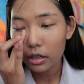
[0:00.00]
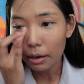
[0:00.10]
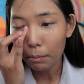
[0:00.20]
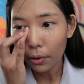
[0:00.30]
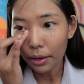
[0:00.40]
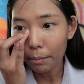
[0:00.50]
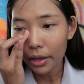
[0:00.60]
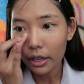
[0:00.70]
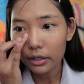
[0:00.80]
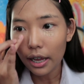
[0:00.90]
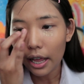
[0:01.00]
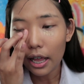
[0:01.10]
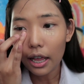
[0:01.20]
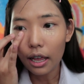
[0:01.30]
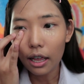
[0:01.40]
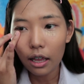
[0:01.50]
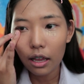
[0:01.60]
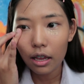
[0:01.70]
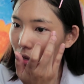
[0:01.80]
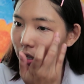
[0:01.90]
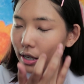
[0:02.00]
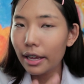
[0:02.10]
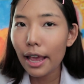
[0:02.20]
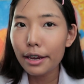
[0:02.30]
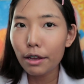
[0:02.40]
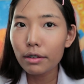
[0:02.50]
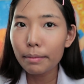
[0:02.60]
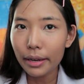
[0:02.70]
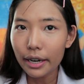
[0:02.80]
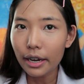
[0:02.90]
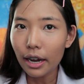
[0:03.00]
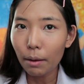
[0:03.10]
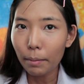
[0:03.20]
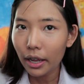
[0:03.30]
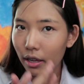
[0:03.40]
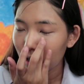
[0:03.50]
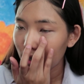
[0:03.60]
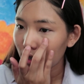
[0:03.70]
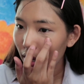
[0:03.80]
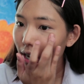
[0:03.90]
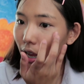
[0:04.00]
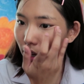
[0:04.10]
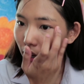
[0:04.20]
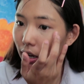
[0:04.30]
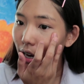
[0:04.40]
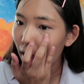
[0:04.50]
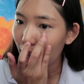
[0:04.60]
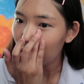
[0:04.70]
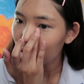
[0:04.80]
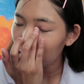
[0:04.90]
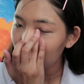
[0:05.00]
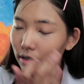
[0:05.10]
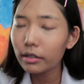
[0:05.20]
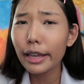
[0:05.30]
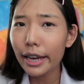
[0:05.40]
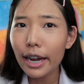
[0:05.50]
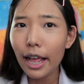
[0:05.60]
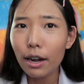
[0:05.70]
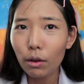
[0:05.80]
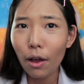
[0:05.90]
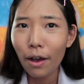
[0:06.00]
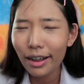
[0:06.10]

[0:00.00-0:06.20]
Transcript: จัดบ่อยมากจ้าจริงๆแค่นี้ก็คือไปเรียนได้แล้วปะแค่นี้แหละแค่นี้แหละค่ะน้อง